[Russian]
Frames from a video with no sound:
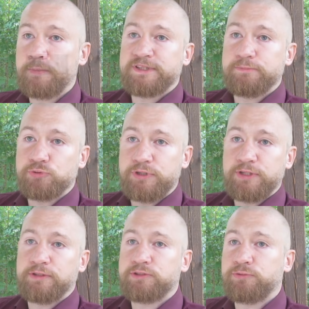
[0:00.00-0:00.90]
убийствам,
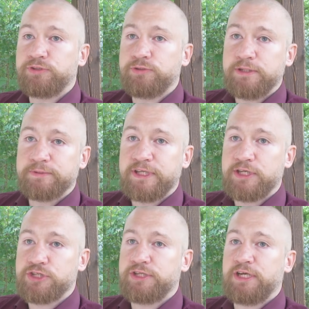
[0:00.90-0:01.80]
судил, судим за
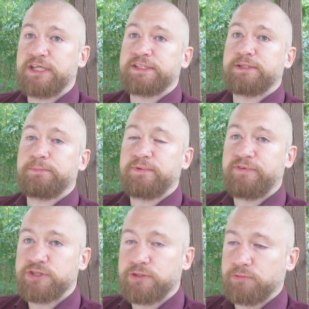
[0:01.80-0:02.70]
тяжкие телесные,
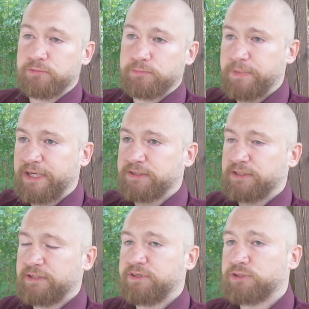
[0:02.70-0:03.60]
повреж... ну, порезал
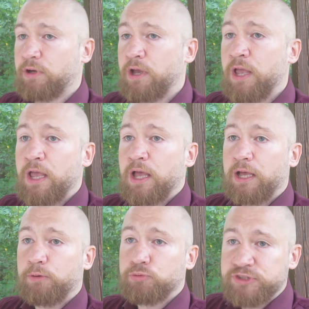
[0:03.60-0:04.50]
там лицо.
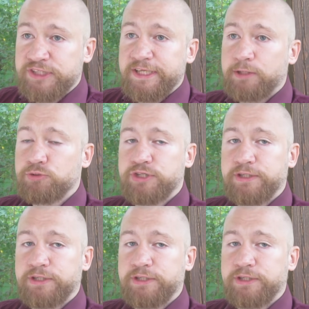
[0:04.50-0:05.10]
Э, и он вот это все уже.